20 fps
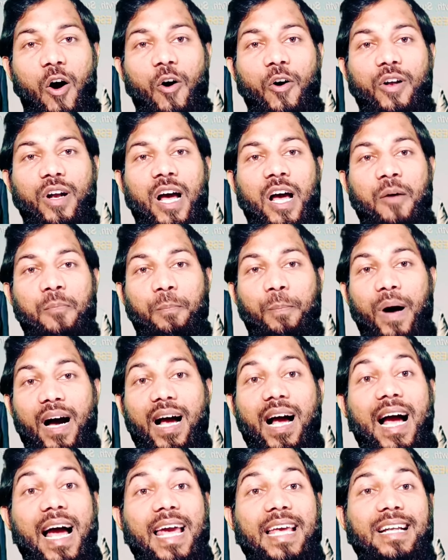और
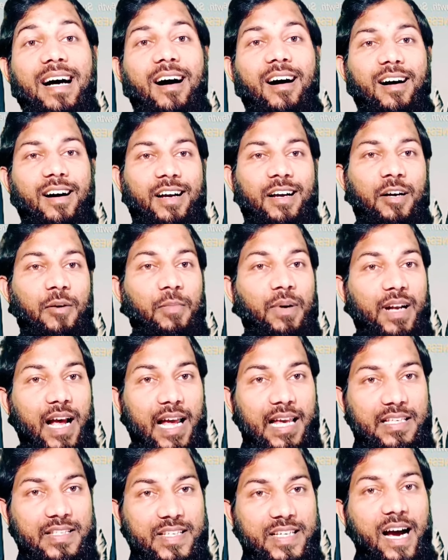बाकायदा
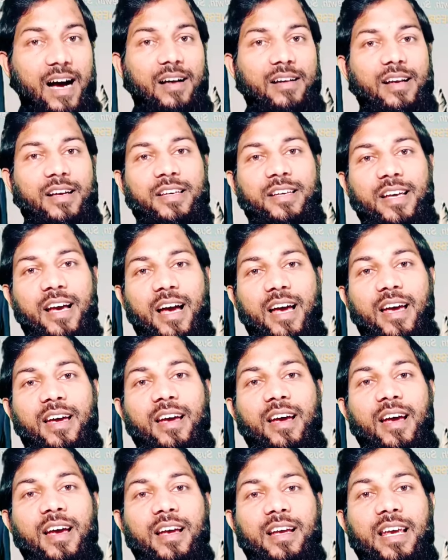खबर ऐसी आ रही है
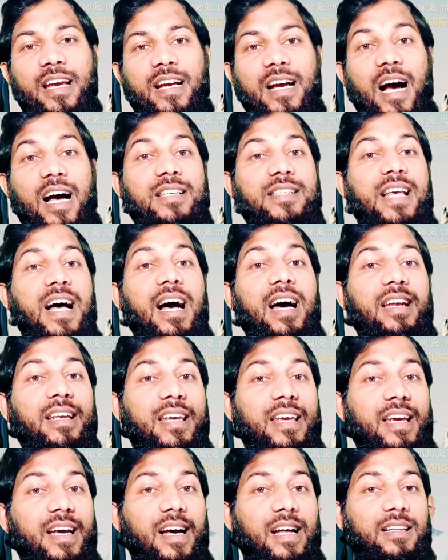कि
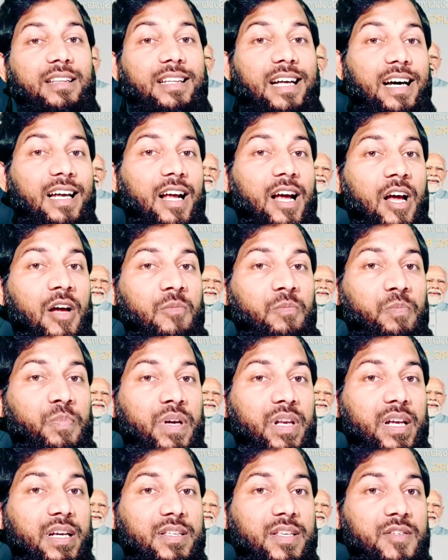काजान के अंदर
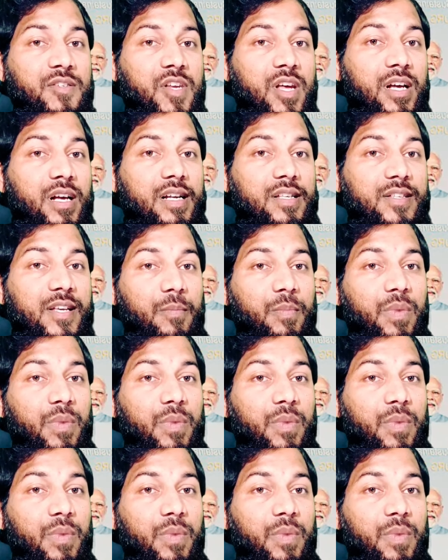ब्रिक्स शेखर